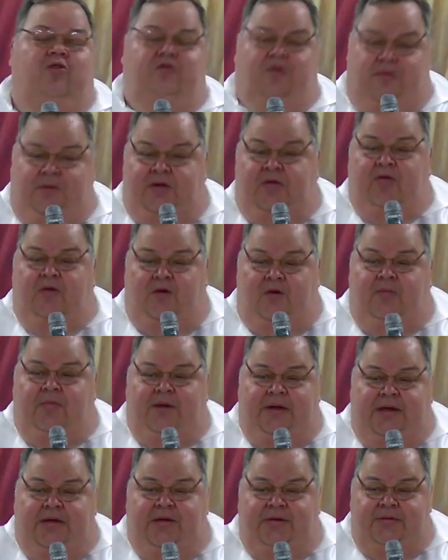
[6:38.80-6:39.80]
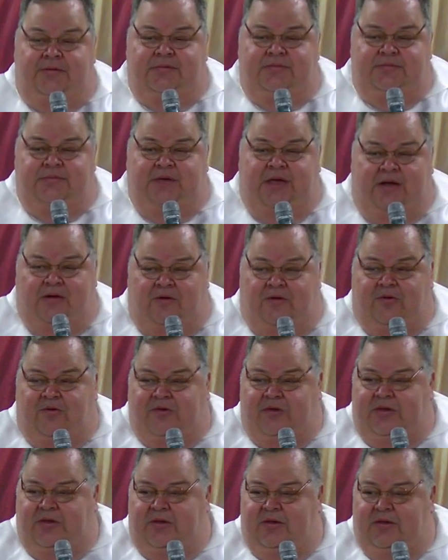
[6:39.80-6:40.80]
Yo vi un hombre que
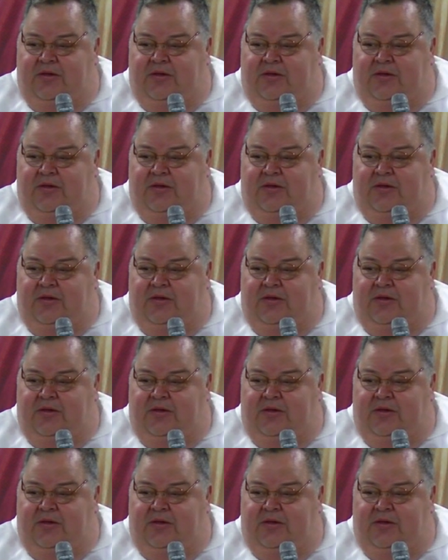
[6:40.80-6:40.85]
conocí,